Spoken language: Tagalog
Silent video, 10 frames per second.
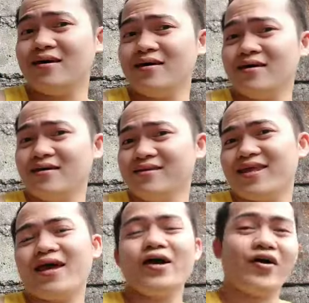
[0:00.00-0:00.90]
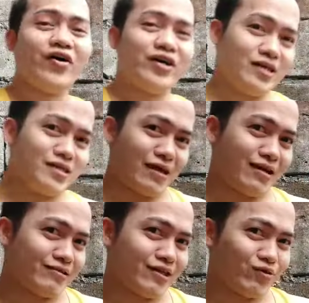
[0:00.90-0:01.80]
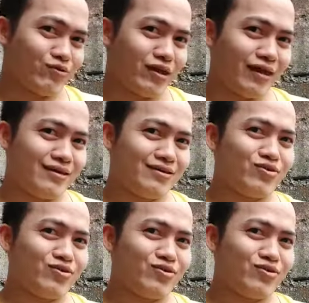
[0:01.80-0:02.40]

Oh, ayan na, nakanta ko na.